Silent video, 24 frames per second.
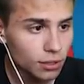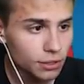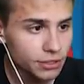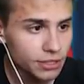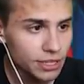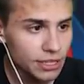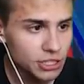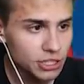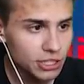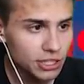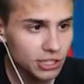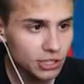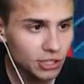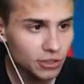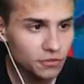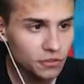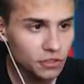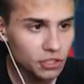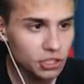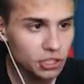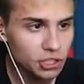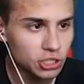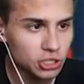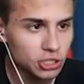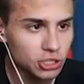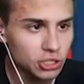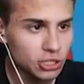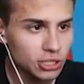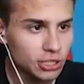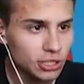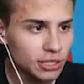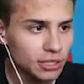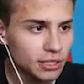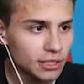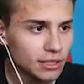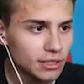jeśli to widzisz,
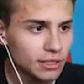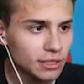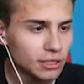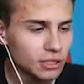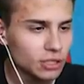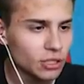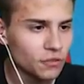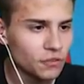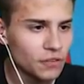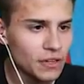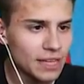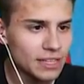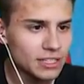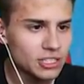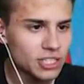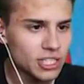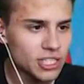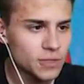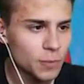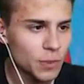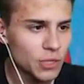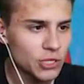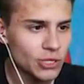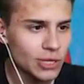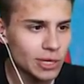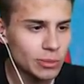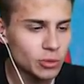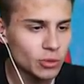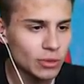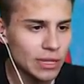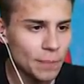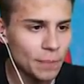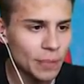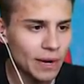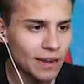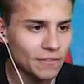to wiedz, że spędziłem tu
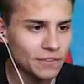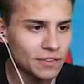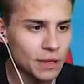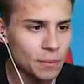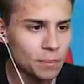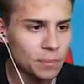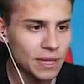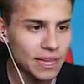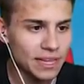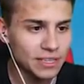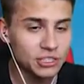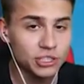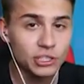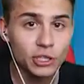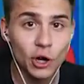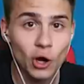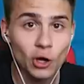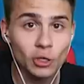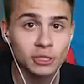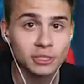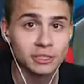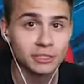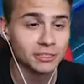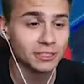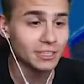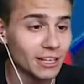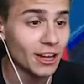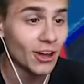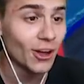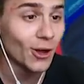naprawdę 5 godzin.